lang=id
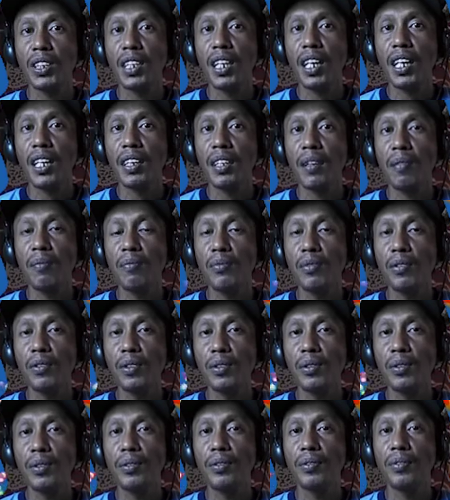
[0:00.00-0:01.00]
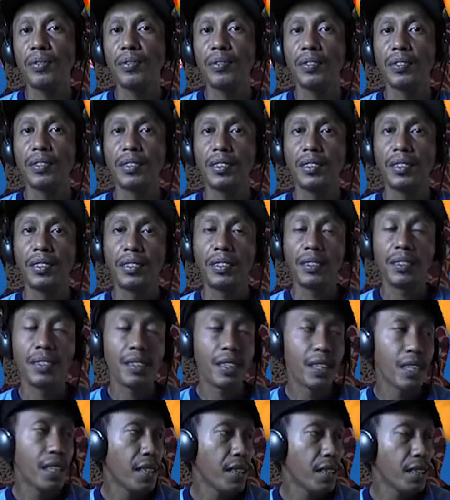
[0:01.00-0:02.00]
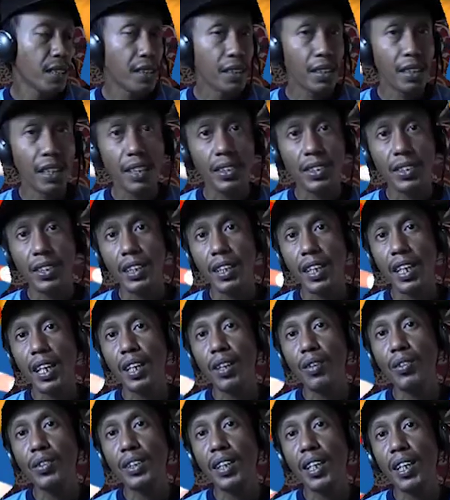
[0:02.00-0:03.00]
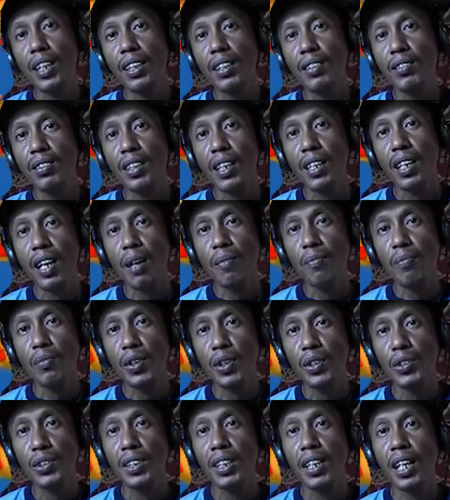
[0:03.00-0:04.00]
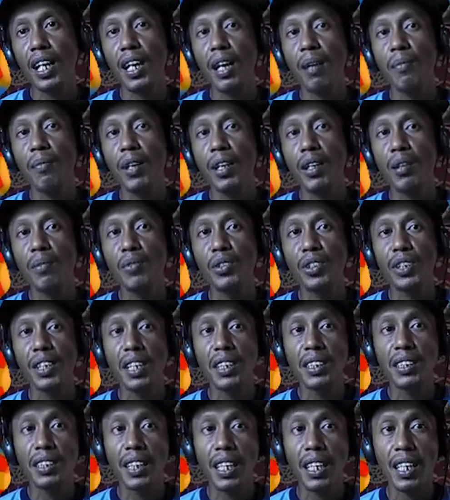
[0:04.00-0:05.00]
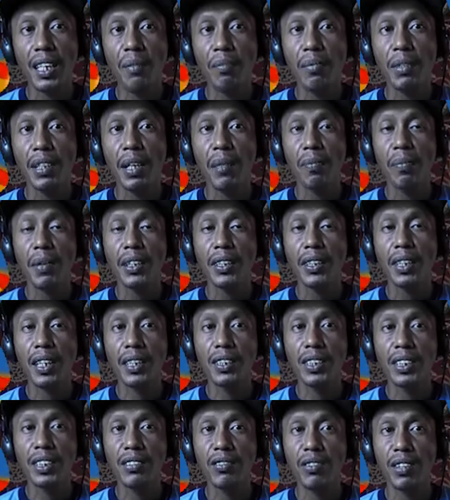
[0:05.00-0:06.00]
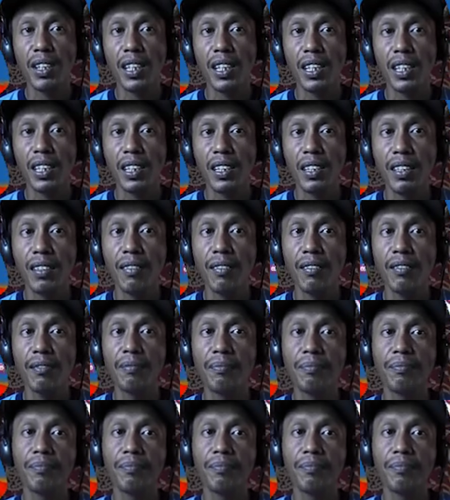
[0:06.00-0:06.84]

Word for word: 360 dan setelah konten itu saya upload tidak lama kemudian saya mendapatkan swirl itu